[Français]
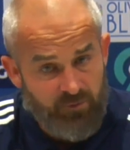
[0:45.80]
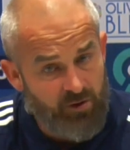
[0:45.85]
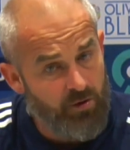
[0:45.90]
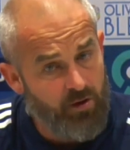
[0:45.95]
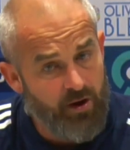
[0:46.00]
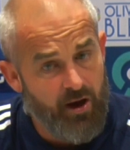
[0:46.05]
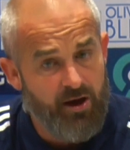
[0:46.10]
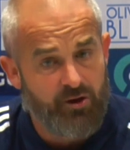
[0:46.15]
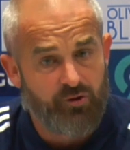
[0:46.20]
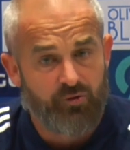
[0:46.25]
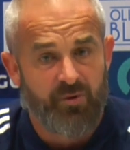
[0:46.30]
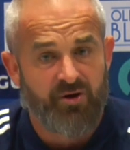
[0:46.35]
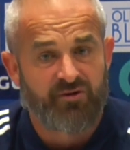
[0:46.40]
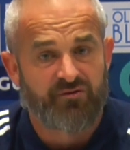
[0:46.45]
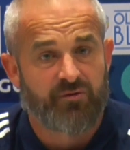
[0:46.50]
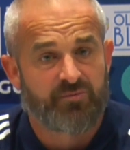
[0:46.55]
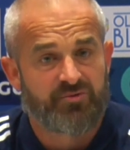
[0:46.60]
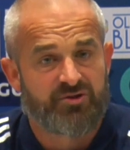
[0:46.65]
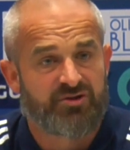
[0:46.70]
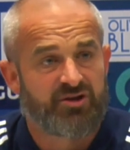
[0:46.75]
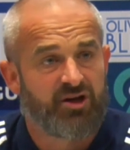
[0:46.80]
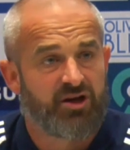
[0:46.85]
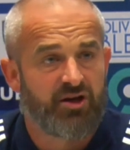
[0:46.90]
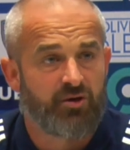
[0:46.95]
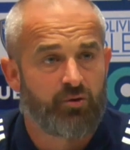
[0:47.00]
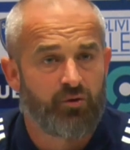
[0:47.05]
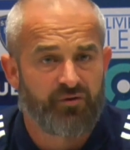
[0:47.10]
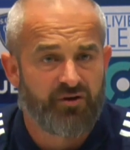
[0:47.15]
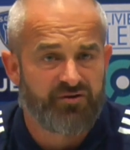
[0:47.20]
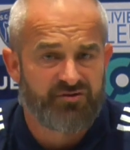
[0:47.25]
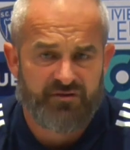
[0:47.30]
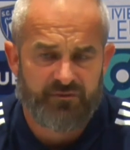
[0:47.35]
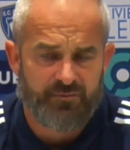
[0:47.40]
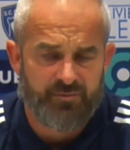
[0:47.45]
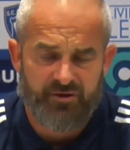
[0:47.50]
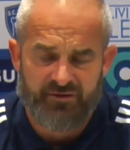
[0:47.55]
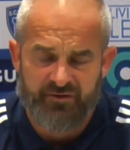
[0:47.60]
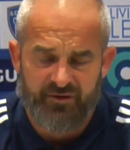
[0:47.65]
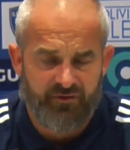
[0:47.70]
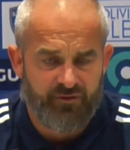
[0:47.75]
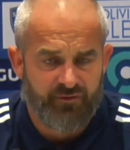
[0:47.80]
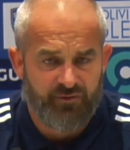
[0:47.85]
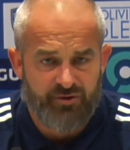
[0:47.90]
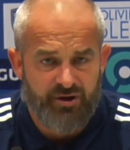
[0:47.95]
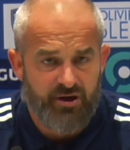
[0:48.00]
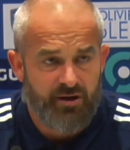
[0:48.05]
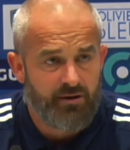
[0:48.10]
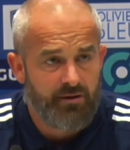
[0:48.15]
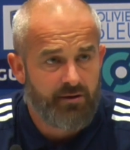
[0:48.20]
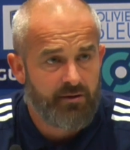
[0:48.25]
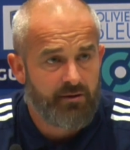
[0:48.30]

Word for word: Voilà, il nous manque ce petit déclic offensif, mais ça va venir.